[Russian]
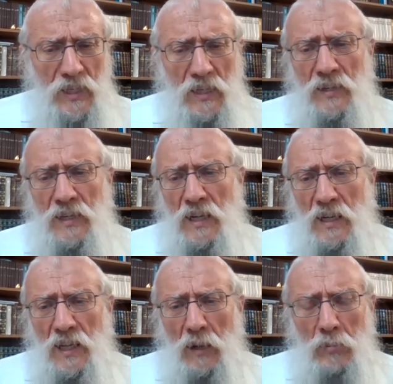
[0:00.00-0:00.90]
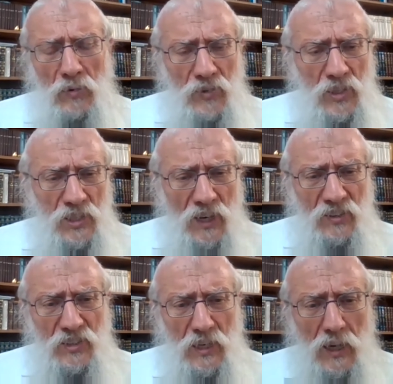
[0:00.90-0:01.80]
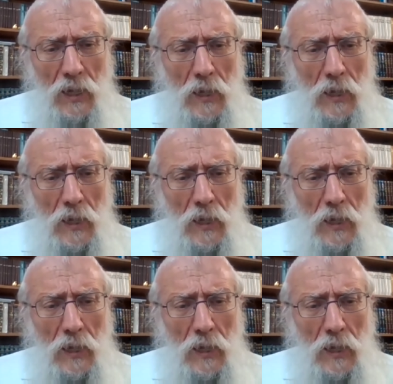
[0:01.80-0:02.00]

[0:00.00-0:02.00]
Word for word: говорили, я был в несчастье,